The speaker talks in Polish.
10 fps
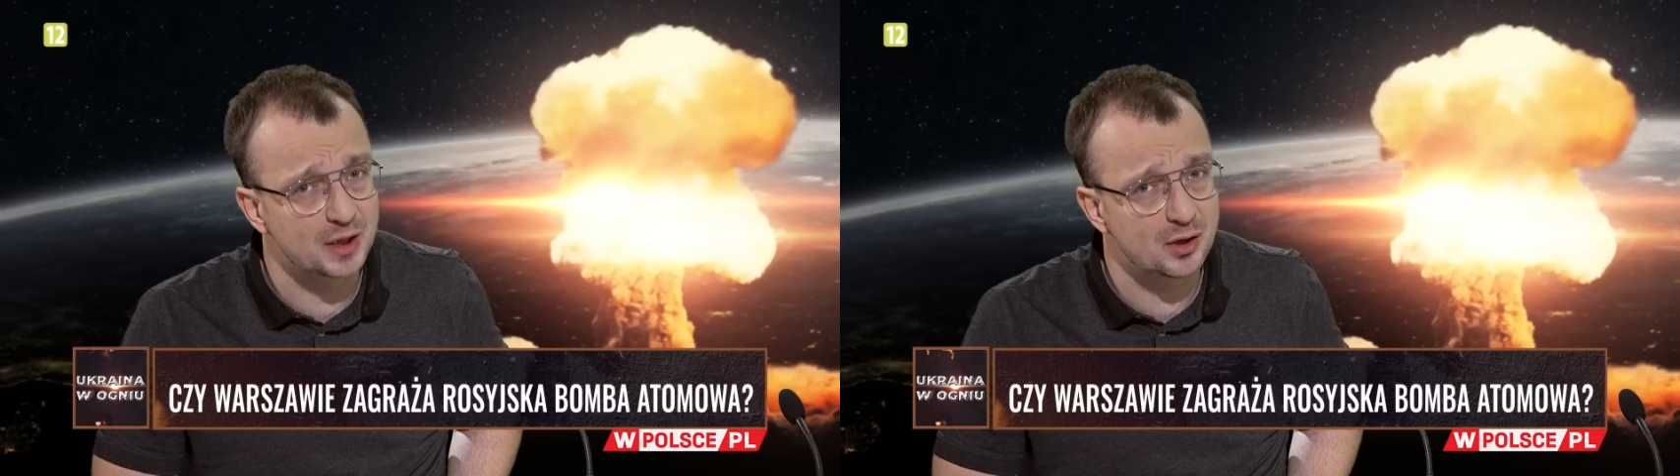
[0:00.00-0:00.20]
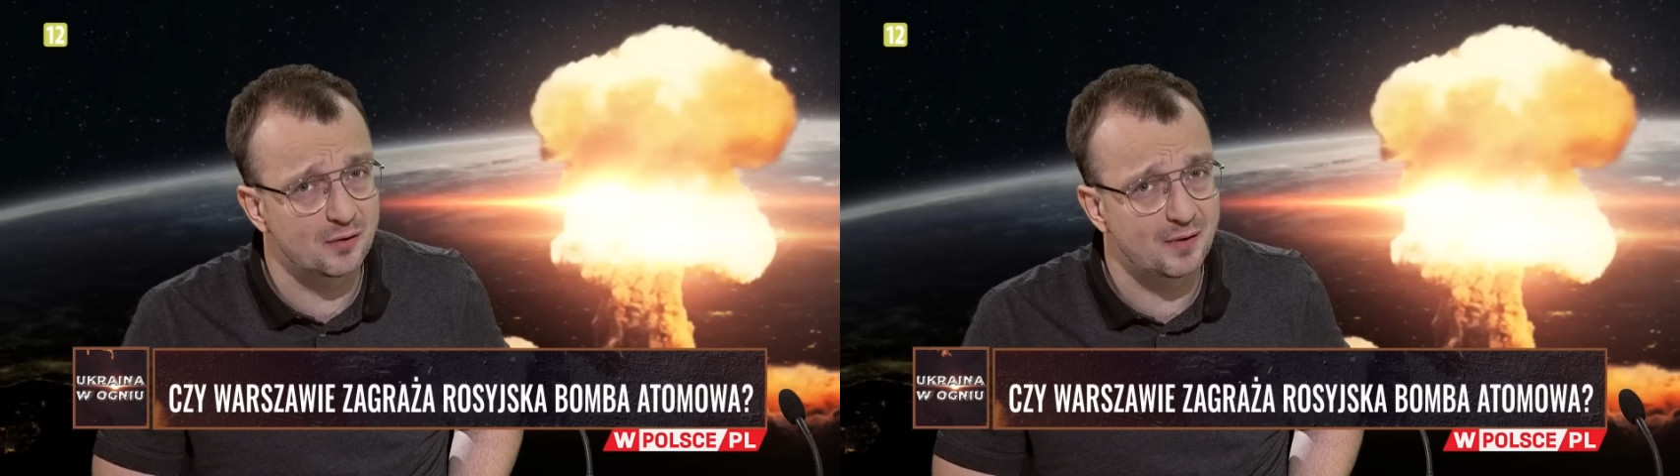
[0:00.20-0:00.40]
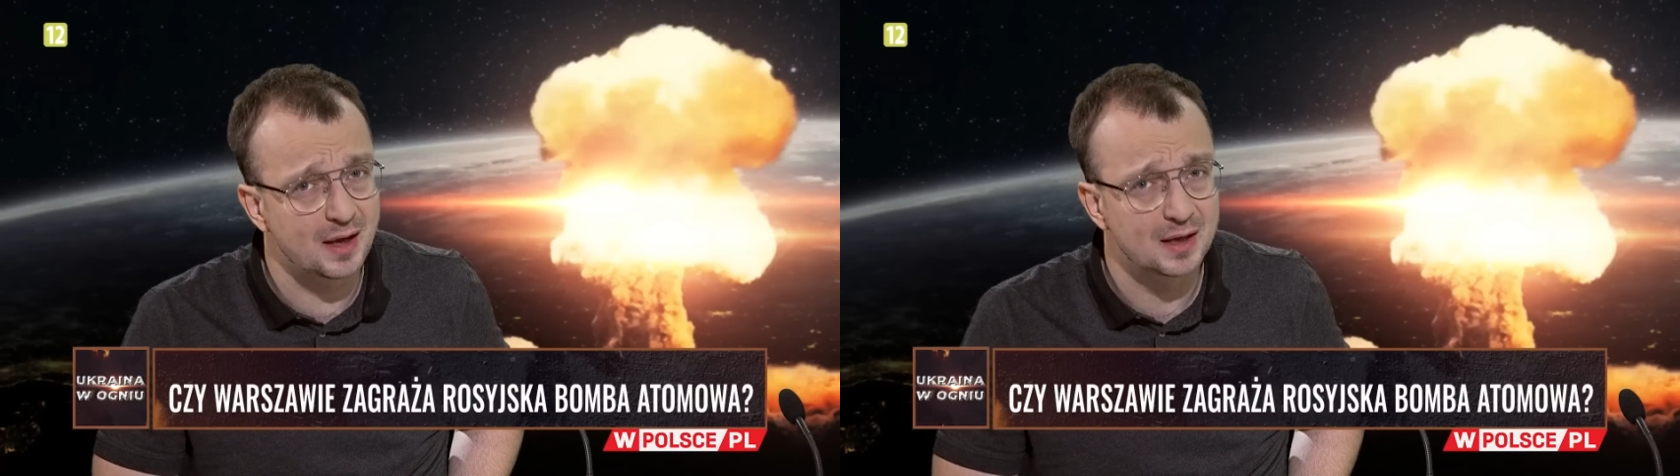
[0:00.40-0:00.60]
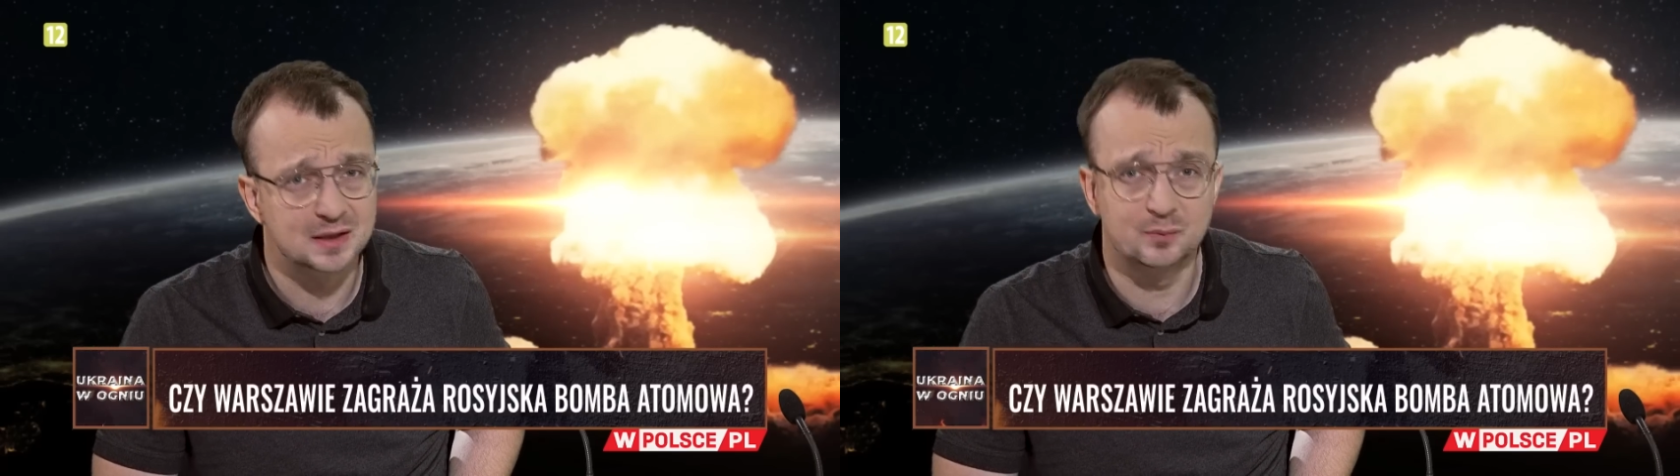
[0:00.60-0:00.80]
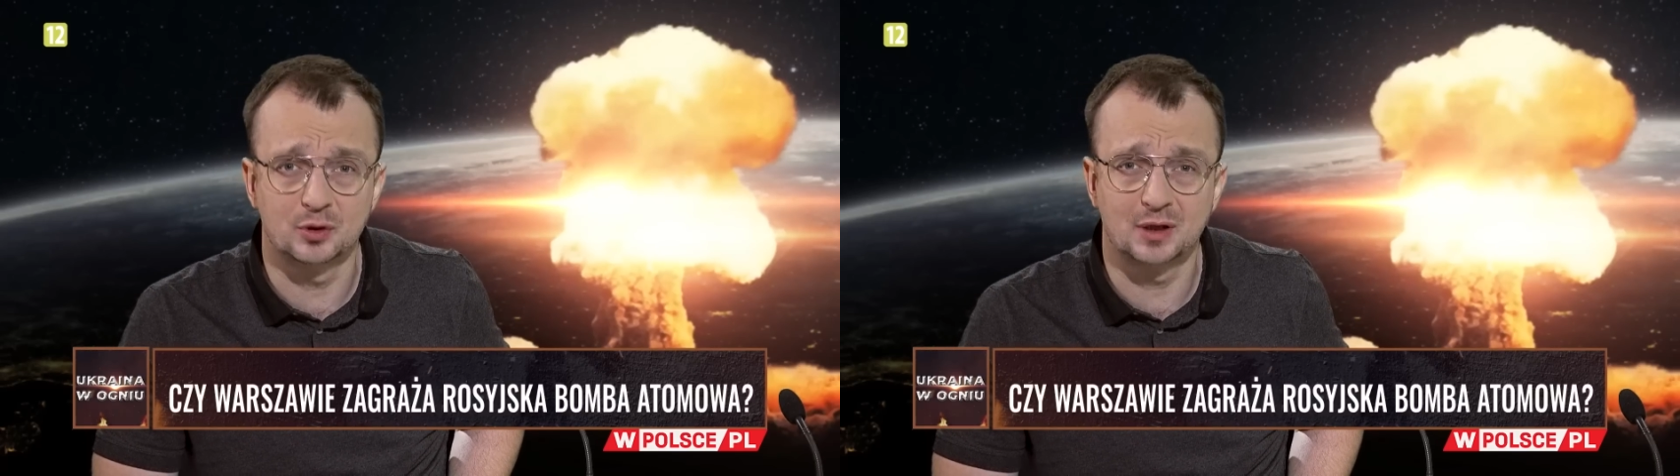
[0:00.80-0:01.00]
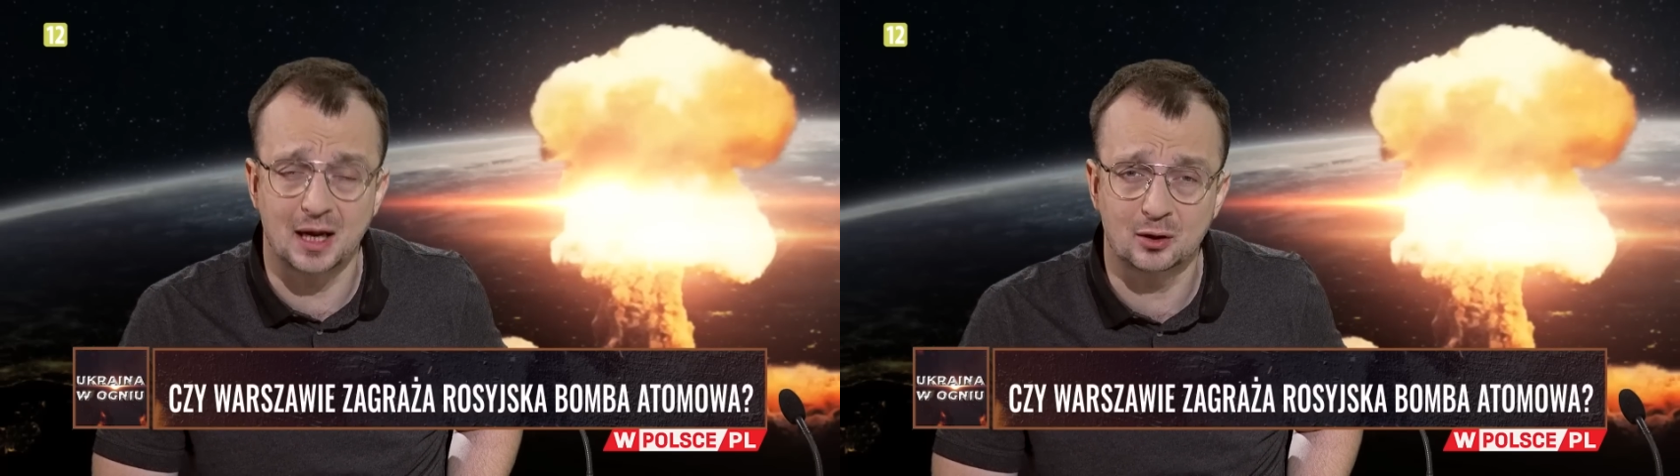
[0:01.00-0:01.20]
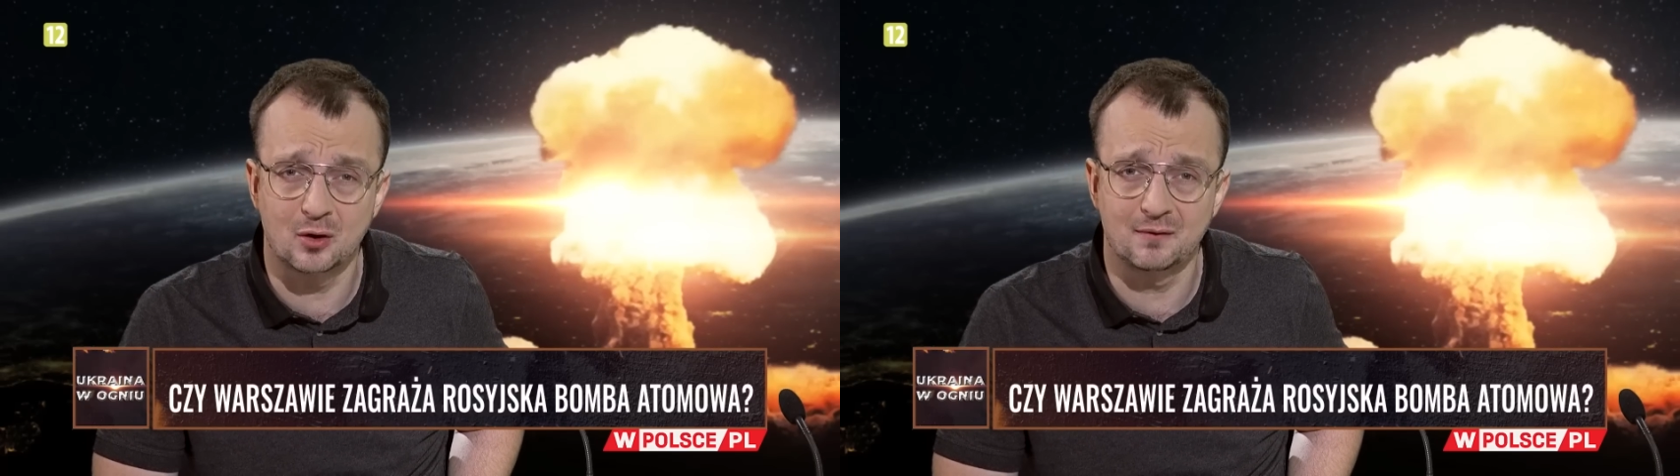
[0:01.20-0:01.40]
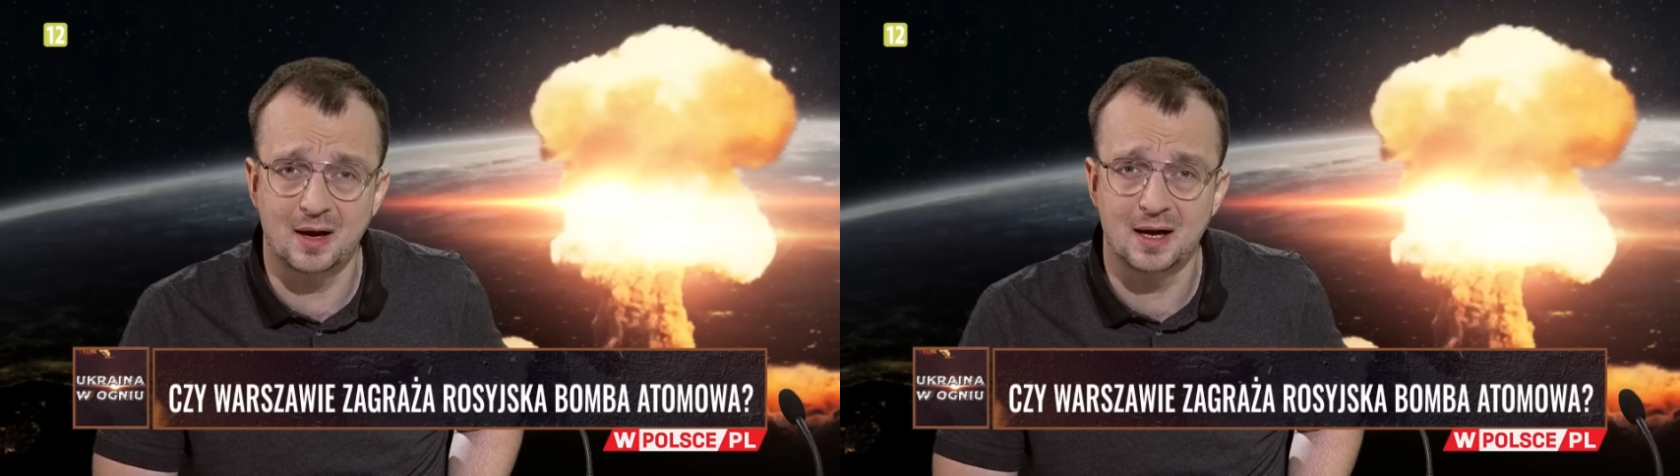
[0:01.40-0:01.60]
Kijowa, spod
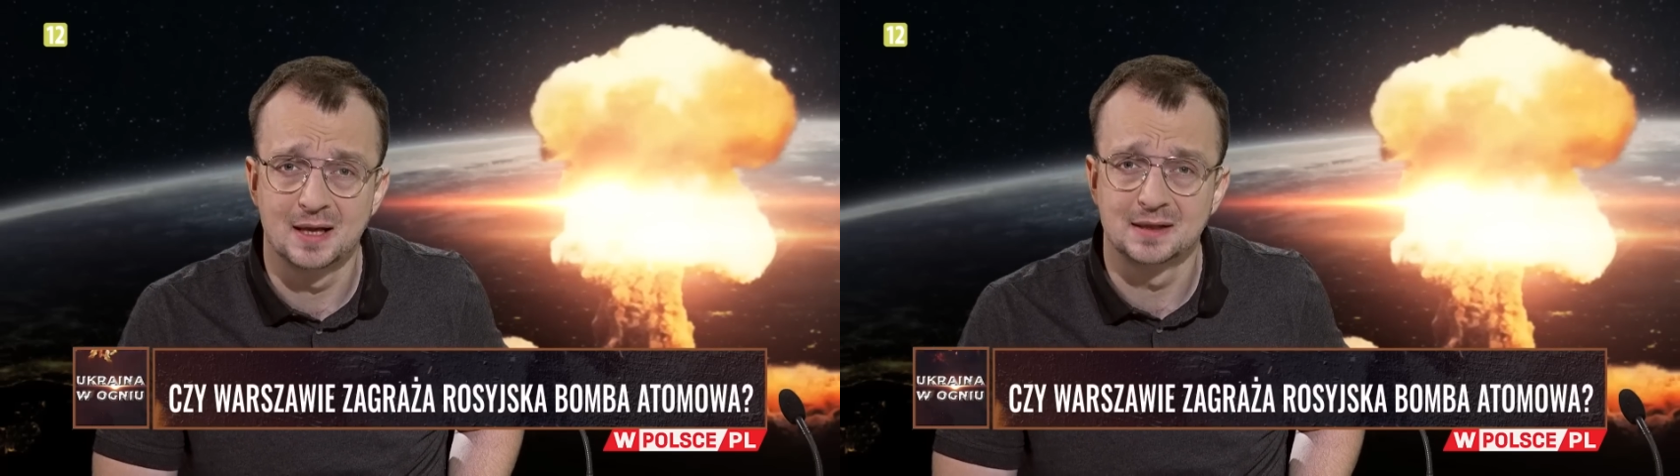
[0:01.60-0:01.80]
Charkowa,